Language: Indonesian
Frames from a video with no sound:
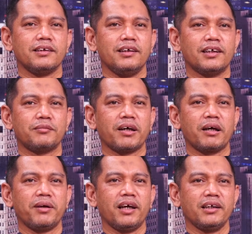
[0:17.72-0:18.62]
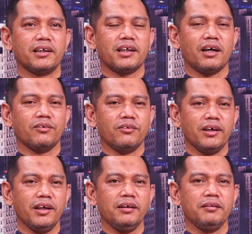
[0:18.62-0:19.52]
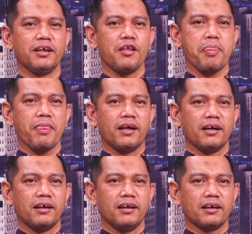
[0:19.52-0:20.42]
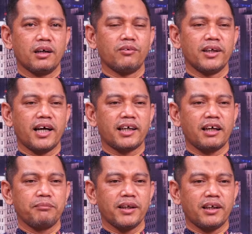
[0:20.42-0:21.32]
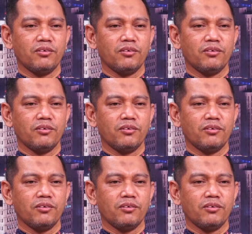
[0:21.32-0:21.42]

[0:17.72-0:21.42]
Ya, sebagaimana diketahui, eh, kewenangan KPK